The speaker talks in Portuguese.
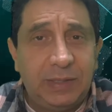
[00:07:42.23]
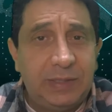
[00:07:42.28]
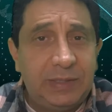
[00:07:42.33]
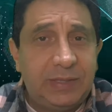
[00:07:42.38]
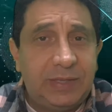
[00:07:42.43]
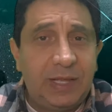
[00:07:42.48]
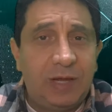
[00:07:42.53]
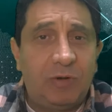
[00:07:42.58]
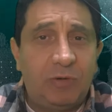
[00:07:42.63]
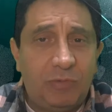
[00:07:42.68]

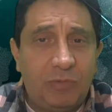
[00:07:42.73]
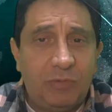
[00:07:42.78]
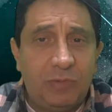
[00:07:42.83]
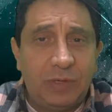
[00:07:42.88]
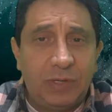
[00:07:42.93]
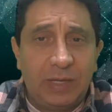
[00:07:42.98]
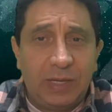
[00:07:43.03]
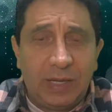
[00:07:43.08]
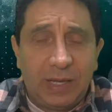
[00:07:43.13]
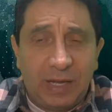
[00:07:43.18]
Então,
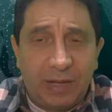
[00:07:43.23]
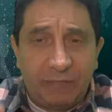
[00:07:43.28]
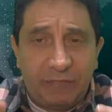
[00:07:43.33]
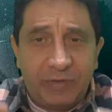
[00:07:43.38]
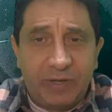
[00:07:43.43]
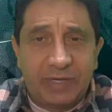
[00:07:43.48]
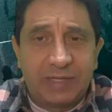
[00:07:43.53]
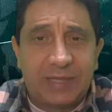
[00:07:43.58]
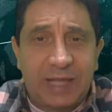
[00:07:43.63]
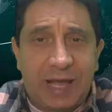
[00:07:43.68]
a
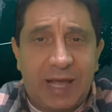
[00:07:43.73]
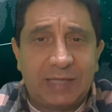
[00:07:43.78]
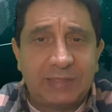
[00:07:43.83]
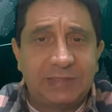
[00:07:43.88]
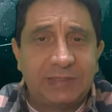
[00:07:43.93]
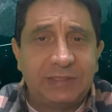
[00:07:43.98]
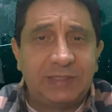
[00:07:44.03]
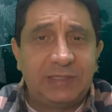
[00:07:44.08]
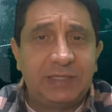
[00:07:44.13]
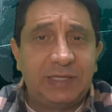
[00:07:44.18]

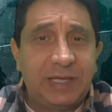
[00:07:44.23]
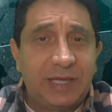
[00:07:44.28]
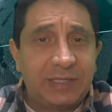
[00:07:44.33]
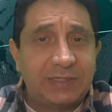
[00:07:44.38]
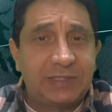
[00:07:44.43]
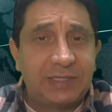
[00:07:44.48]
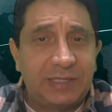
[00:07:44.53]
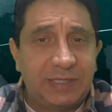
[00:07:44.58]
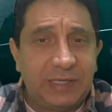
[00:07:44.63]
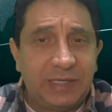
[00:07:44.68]
verdade é a
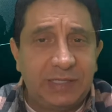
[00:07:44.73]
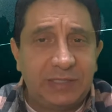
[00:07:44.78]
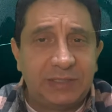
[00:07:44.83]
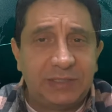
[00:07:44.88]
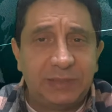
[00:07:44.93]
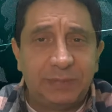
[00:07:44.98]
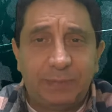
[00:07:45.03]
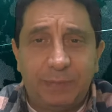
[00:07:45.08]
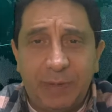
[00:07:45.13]
seguinte: